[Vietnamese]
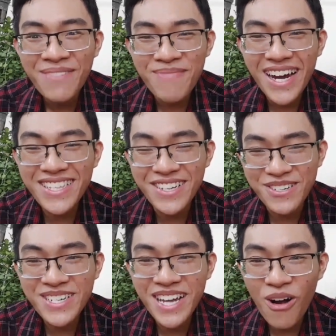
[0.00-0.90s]
bà lại
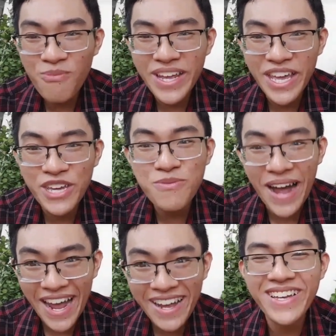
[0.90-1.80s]
tưởng là ông này yêu
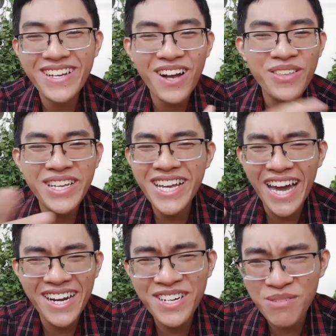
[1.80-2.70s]
bả thì có những cái
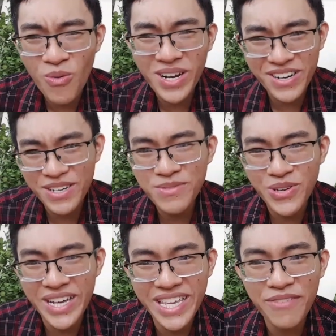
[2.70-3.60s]
cảnh rất là buồn cười trong
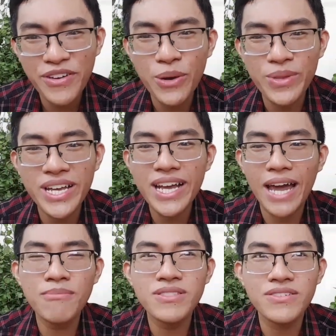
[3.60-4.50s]
chuyện nha ví dụ như cái cảnh
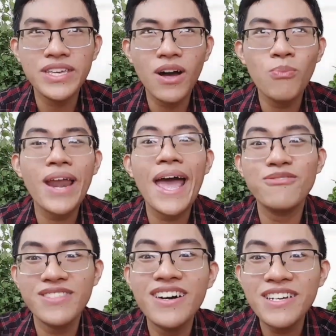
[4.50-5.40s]
mà tự nhiên ông
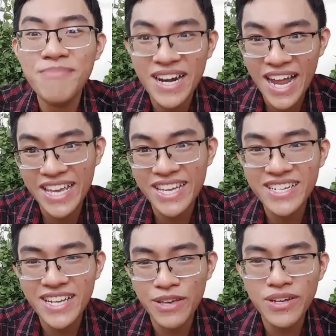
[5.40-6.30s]
lao tới bà này á
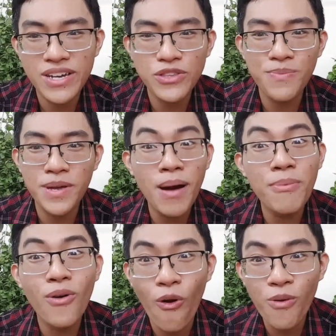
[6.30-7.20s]
kiểu như để chuẩn bị
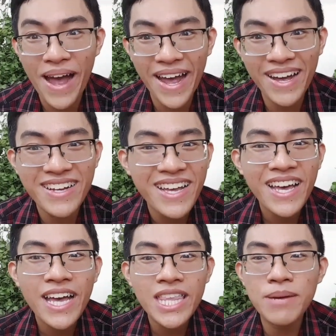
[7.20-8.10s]
bóp cổ bả
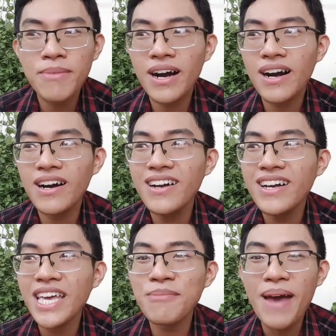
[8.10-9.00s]
nhưng mà
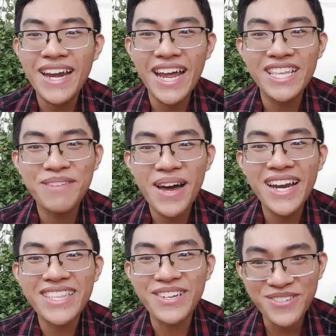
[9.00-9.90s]
cái bà này thì bả
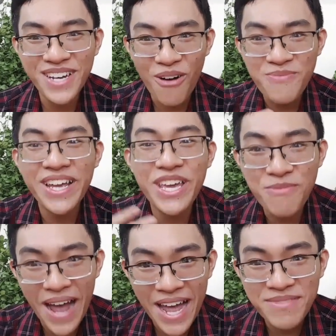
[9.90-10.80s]
lại tưởng là ông đang yêu
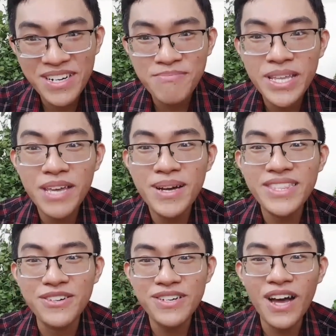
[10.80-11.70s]
bả mà bởi vì bả
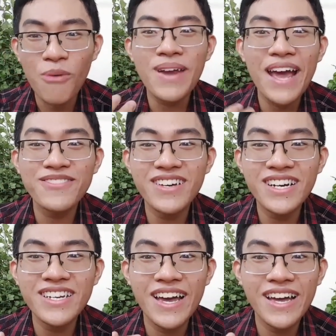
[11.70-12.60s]
tưởng là ông lao tới
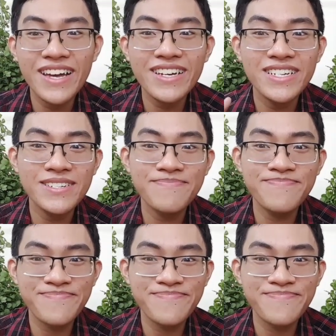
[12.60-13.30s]
để ờ,